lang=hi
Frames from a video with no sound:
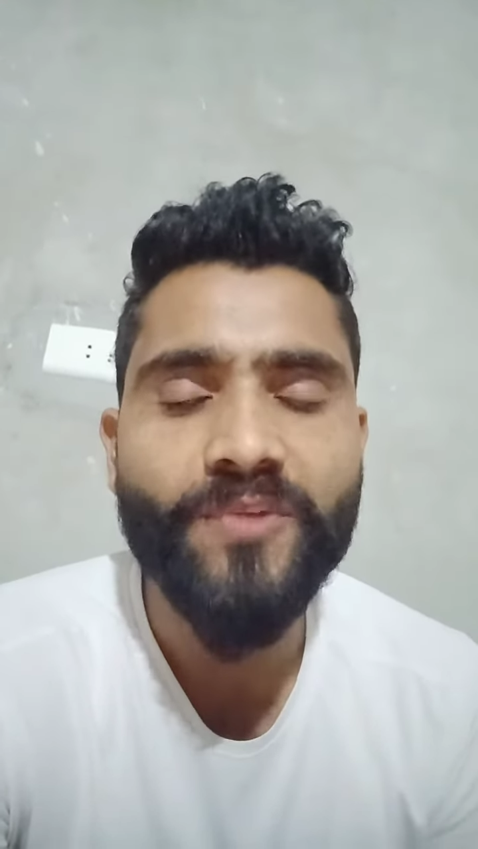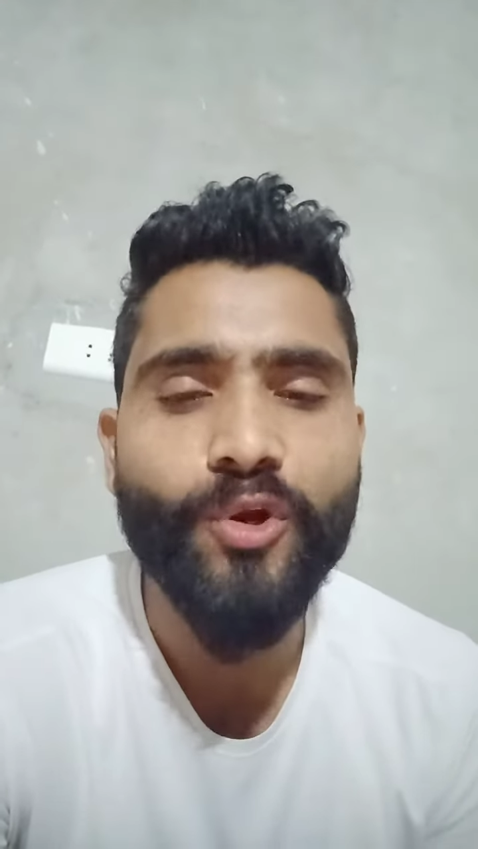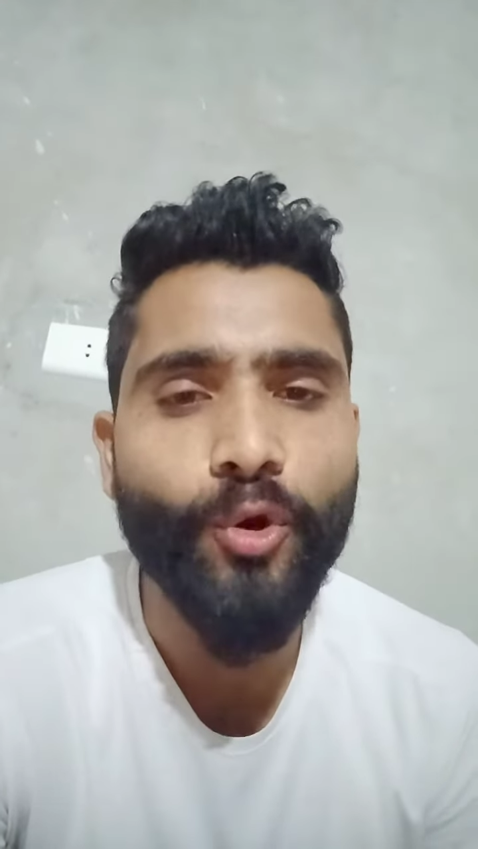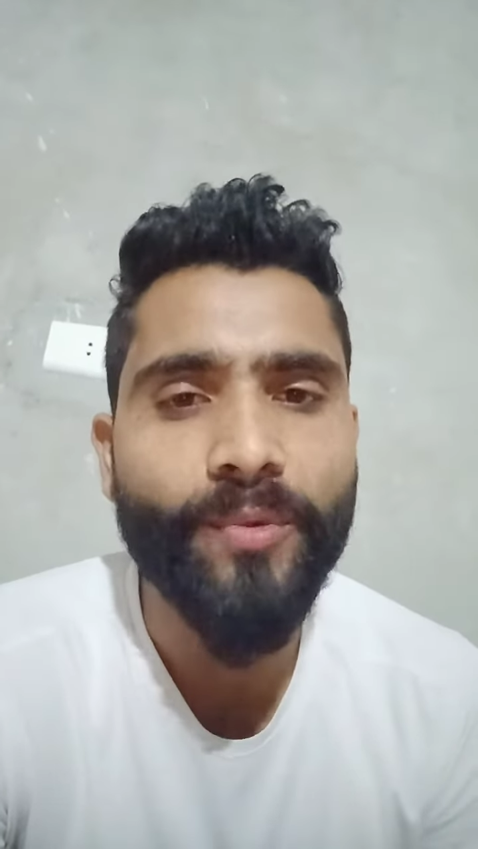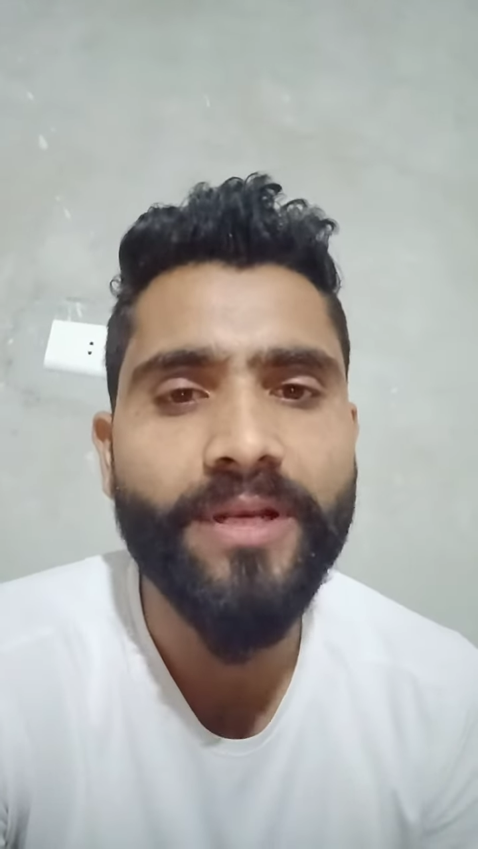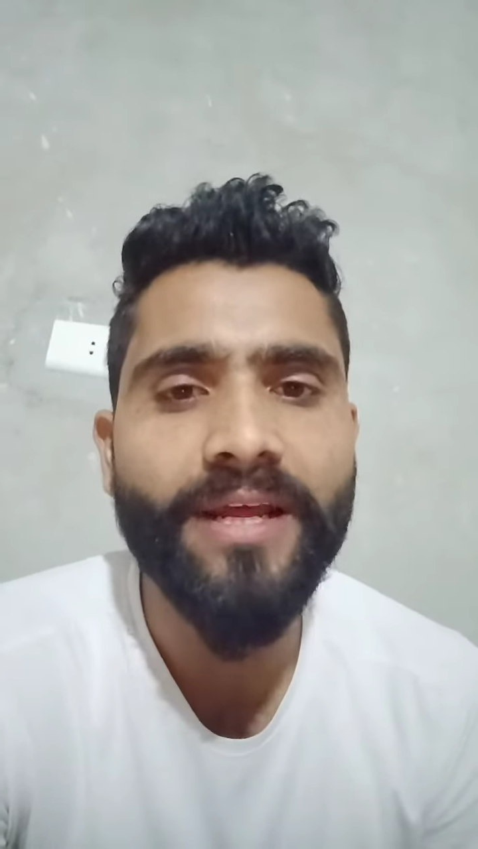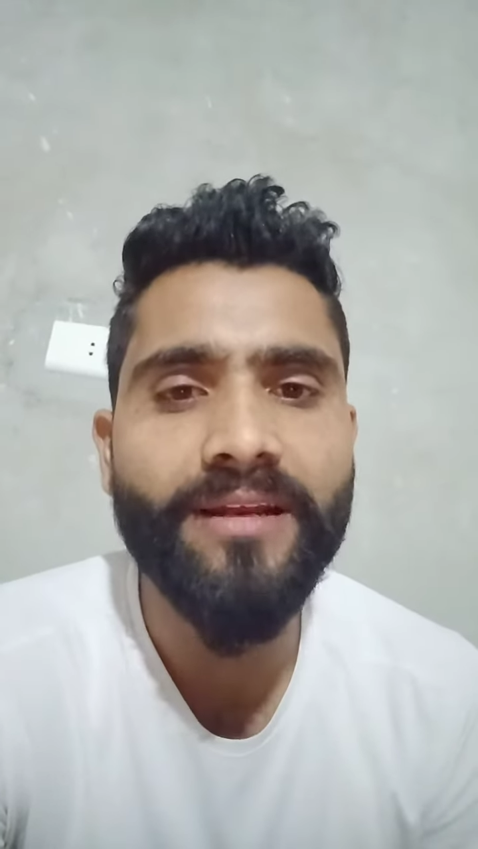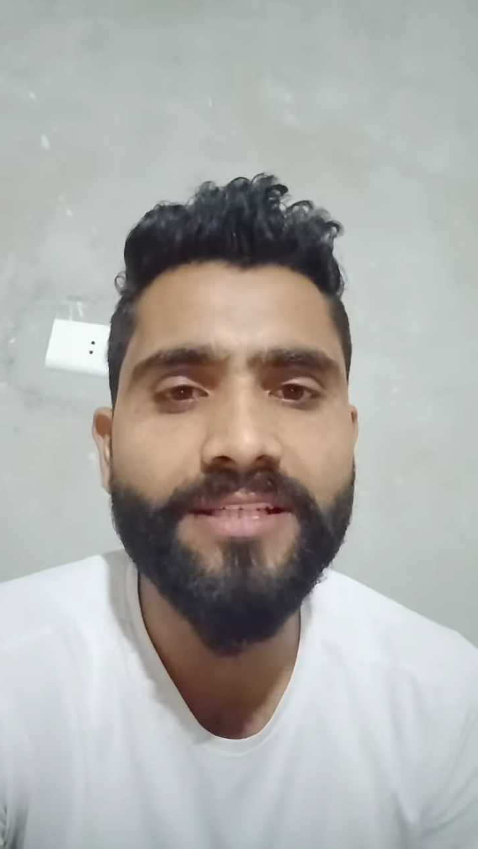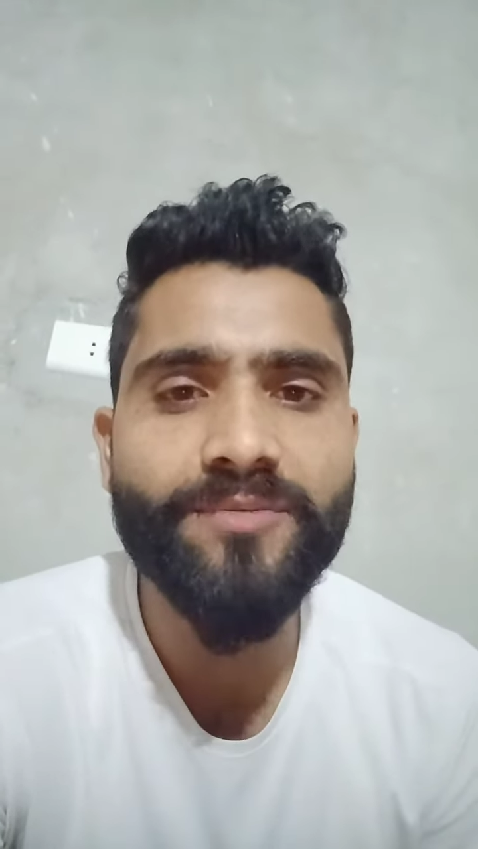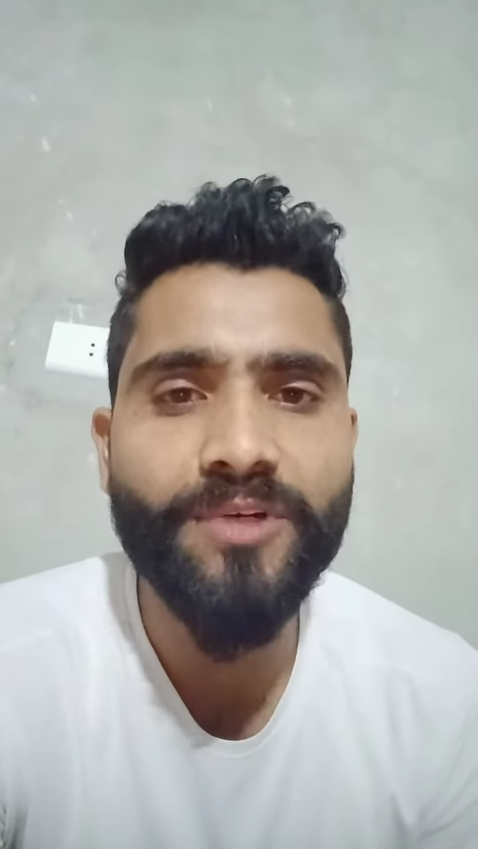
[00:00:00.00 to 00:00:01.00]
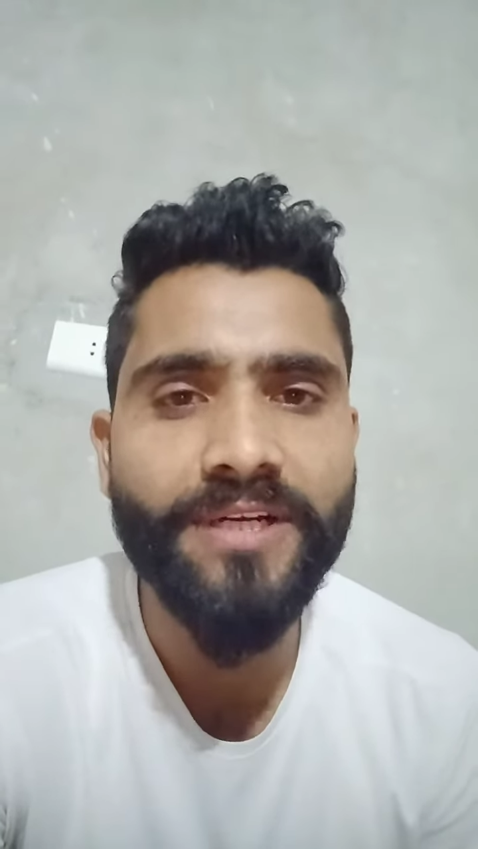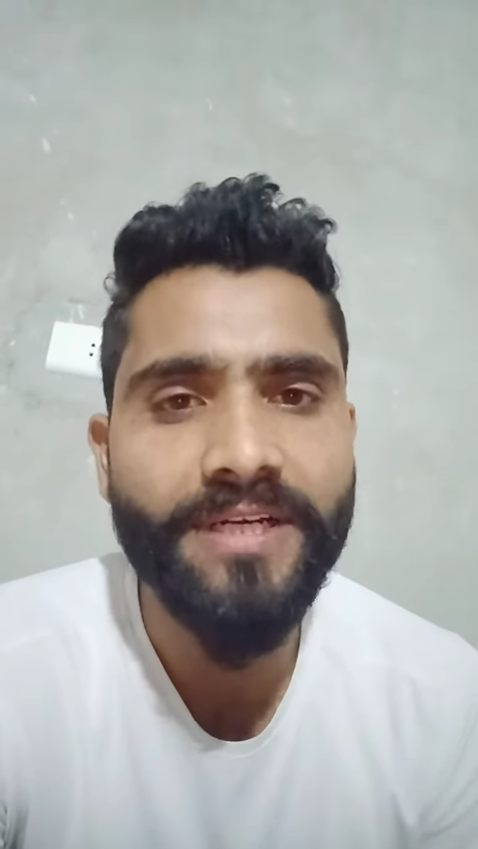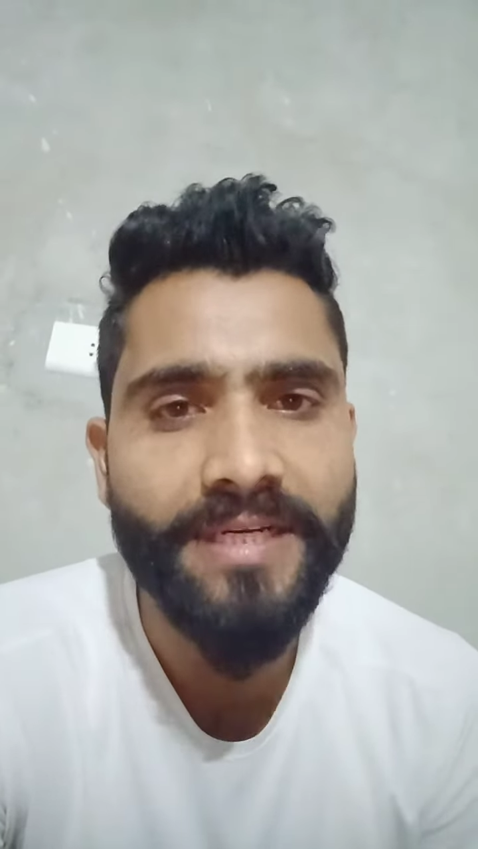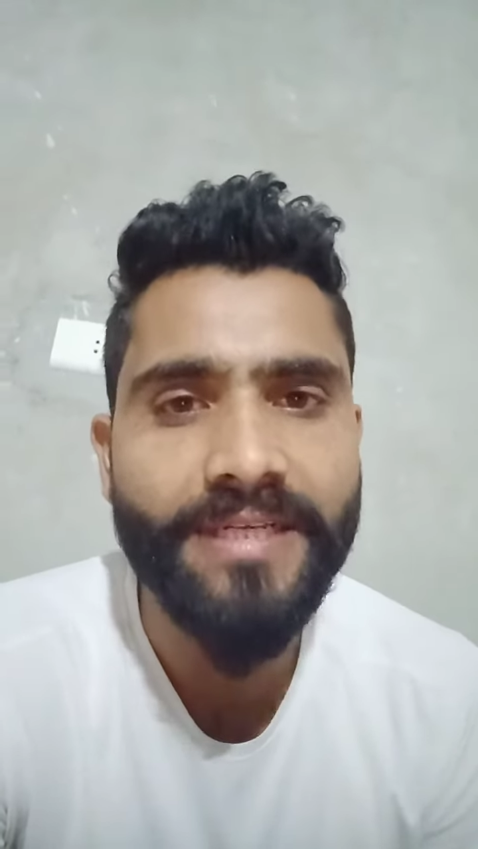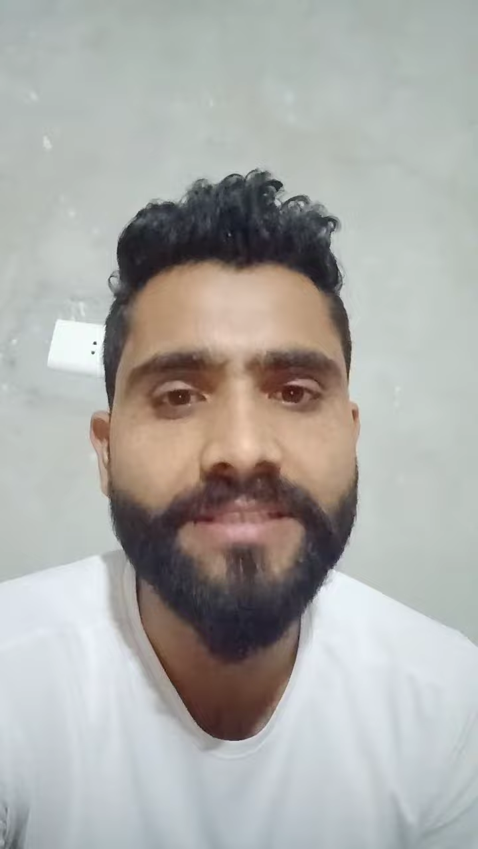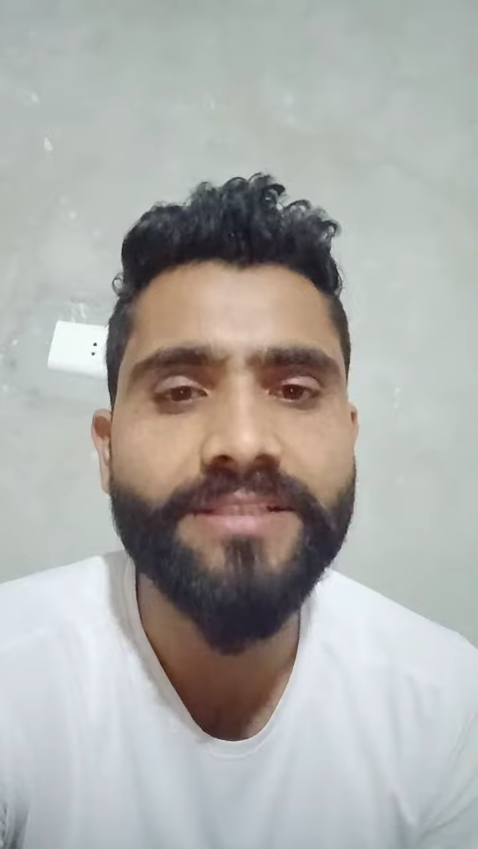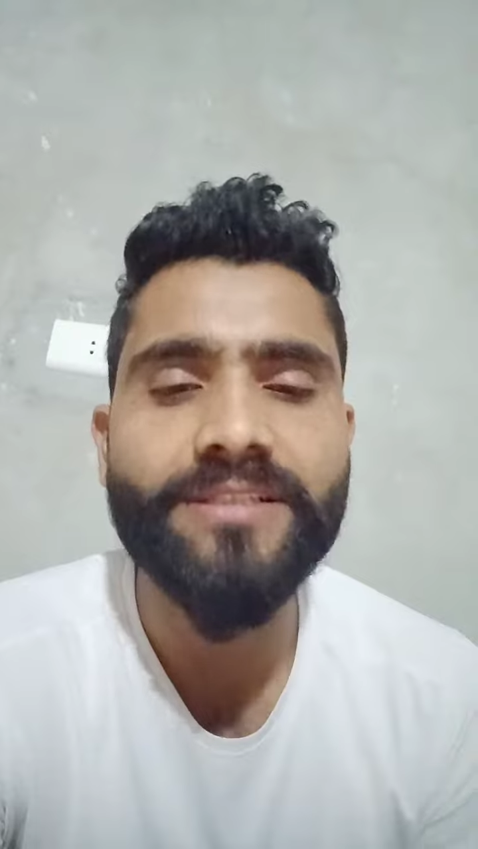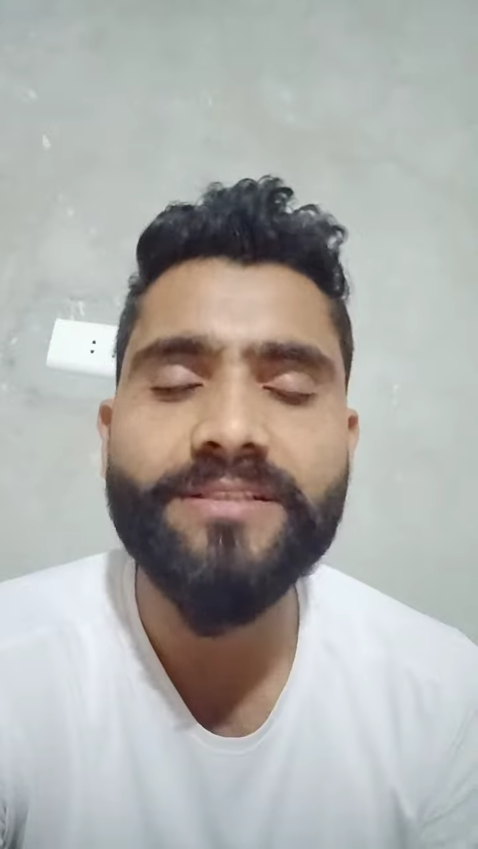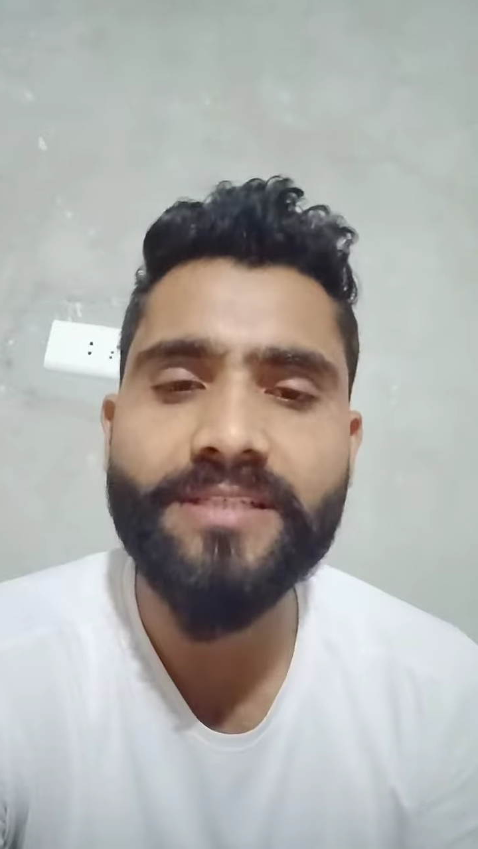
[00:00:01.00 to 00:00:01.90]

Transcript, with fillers: कॉमन एलिजिबिलिटी टेस्ट